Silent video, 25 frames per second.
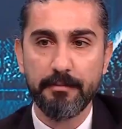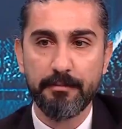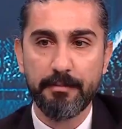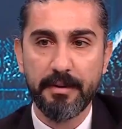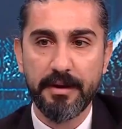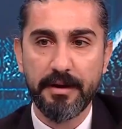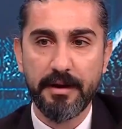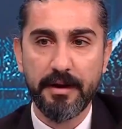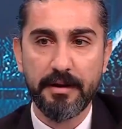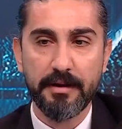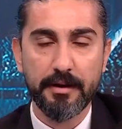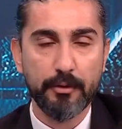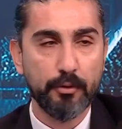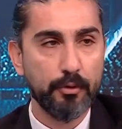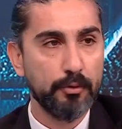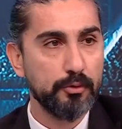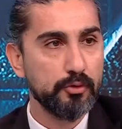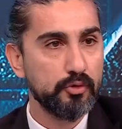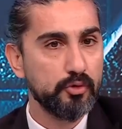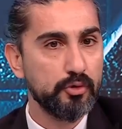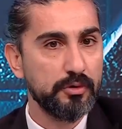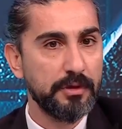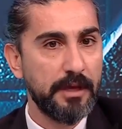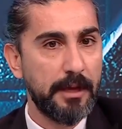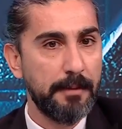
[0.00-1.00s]
Pereira
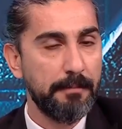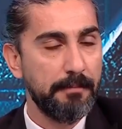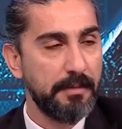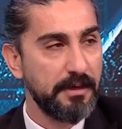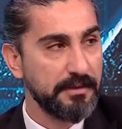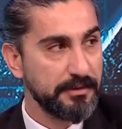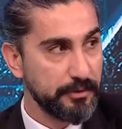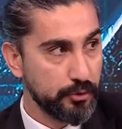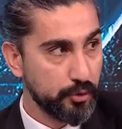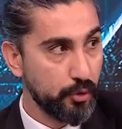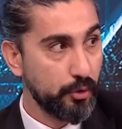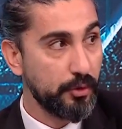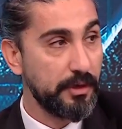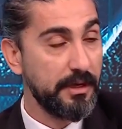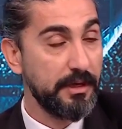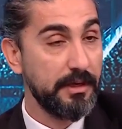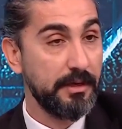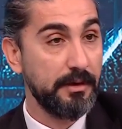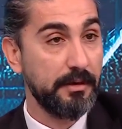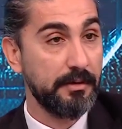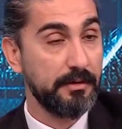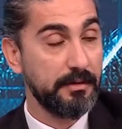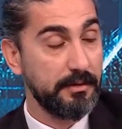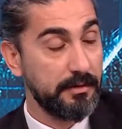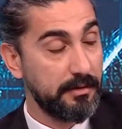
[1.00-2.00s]
konusunda en başta çok
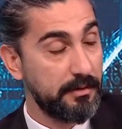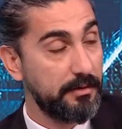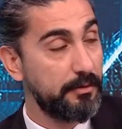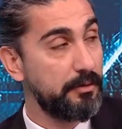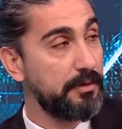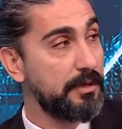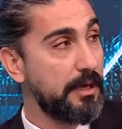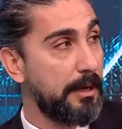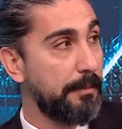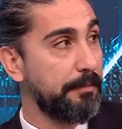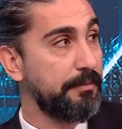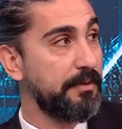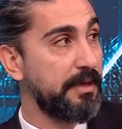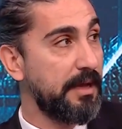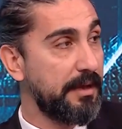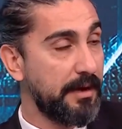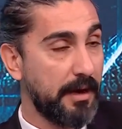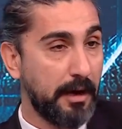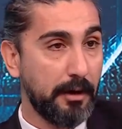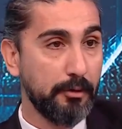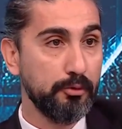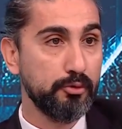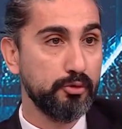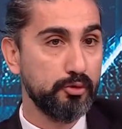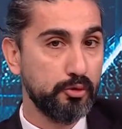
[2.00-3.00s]
iyi yaptı. Yani
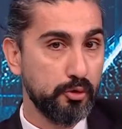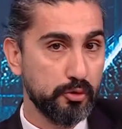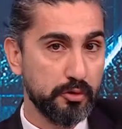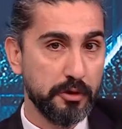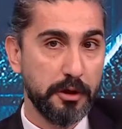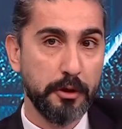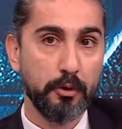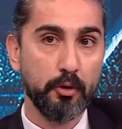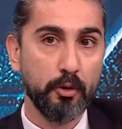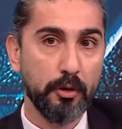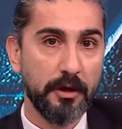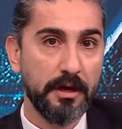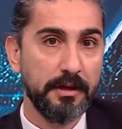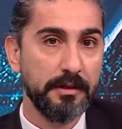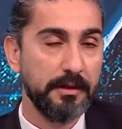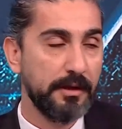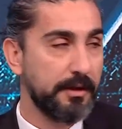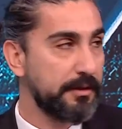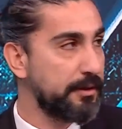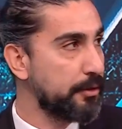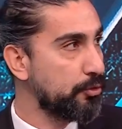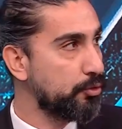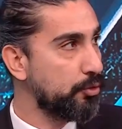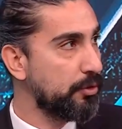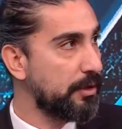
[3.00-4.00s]
Ağustos, Eylül
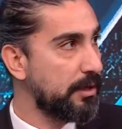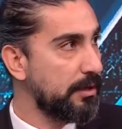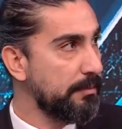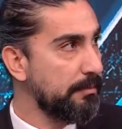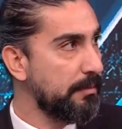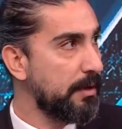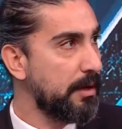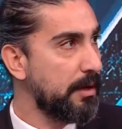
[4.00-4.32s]
aylarına dönelim.